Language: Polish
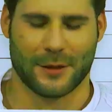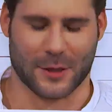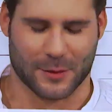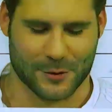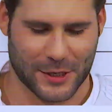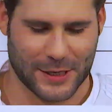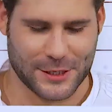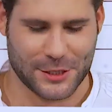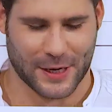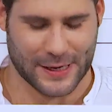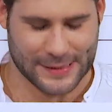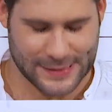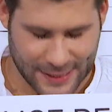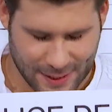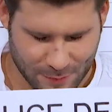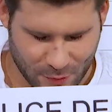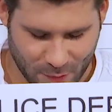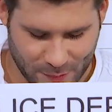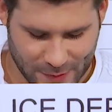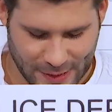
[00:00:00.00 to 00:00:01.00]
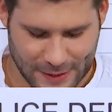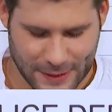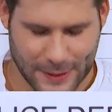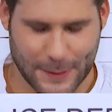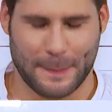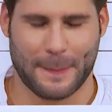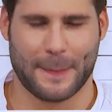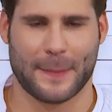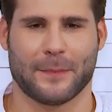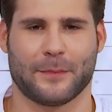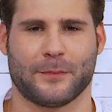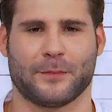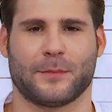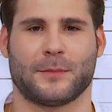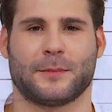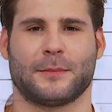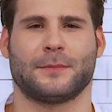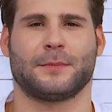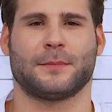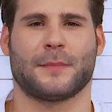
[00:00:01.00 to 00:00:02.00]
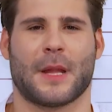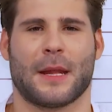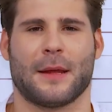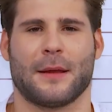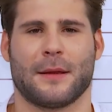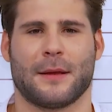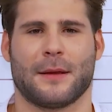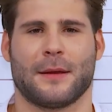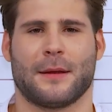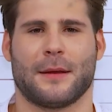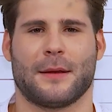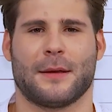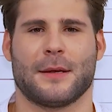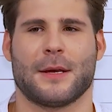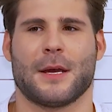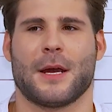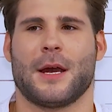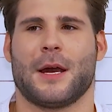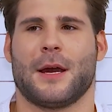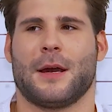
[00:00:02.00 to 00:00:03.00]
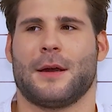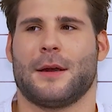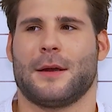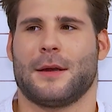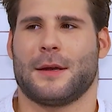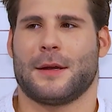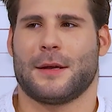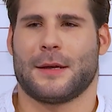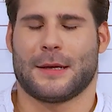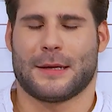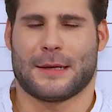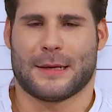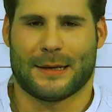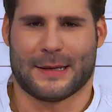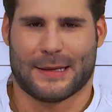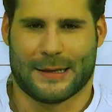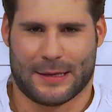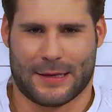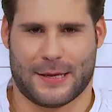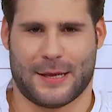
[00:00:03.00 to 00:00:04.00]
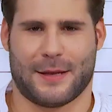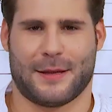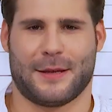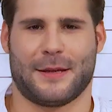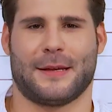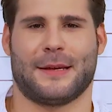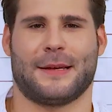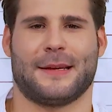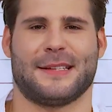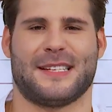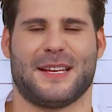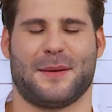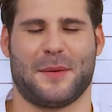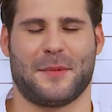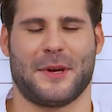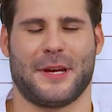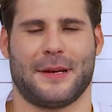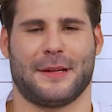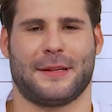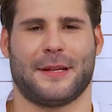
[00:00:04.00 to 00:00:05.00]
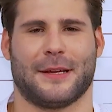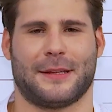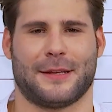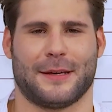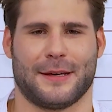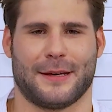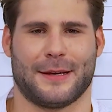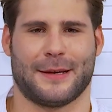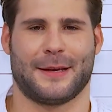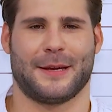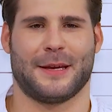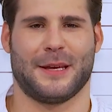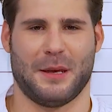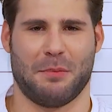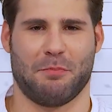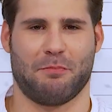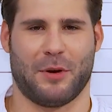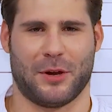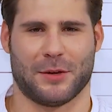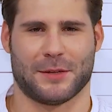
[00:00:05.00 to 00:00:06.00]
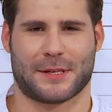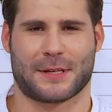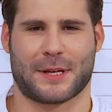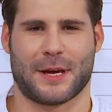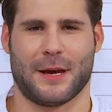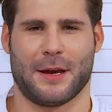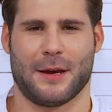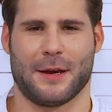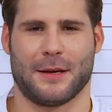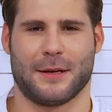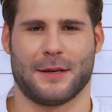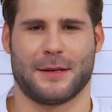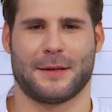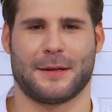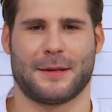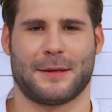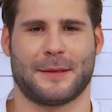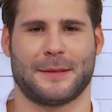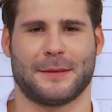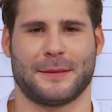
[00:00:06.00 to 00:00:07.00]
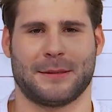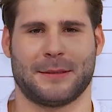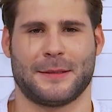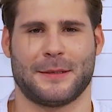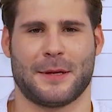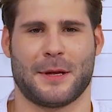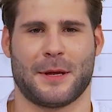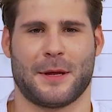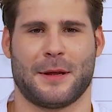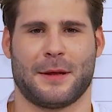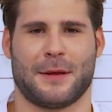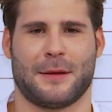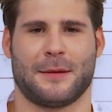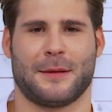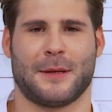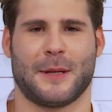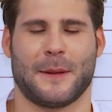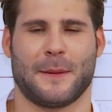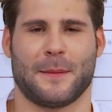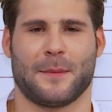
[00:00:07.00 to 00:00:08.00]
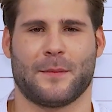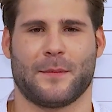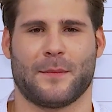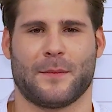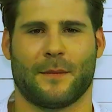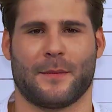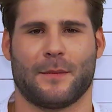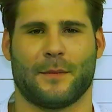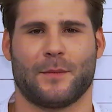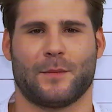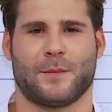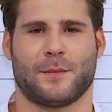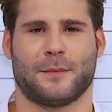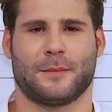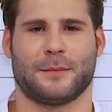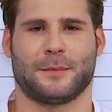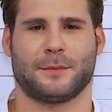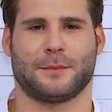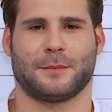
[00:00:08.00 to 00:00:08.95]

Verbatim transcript: Dobrze, jeszcze raz, jakie było pytanie? Za co dałbyś sobie uciąć rękę? Załamę tatę i Polskę. Co jest płytkie?